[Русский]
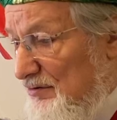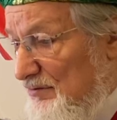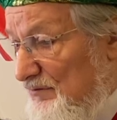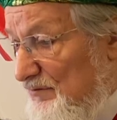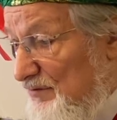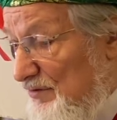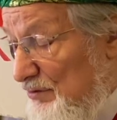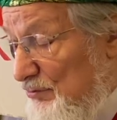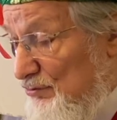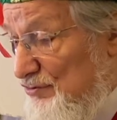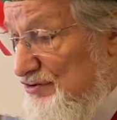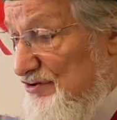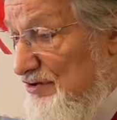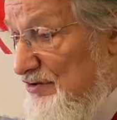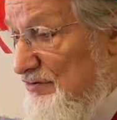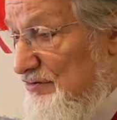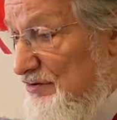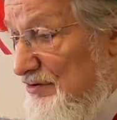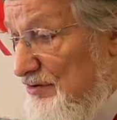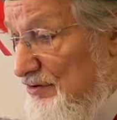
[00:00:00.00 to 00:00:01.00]

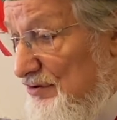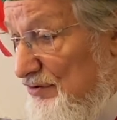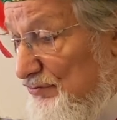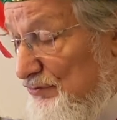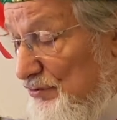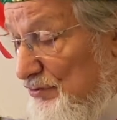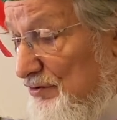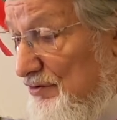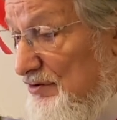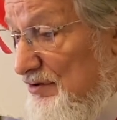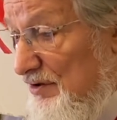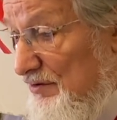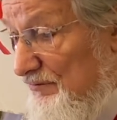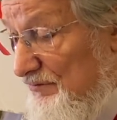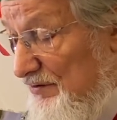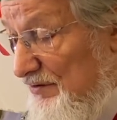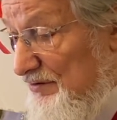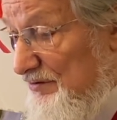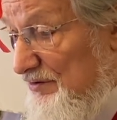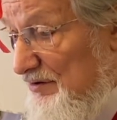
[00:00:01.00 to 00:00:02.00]
верующих традиционных
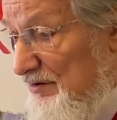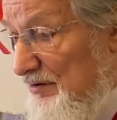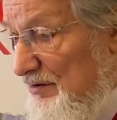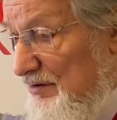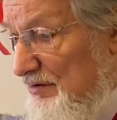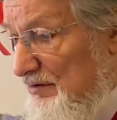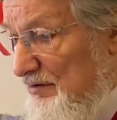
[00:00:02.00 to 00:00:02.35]
конфессий –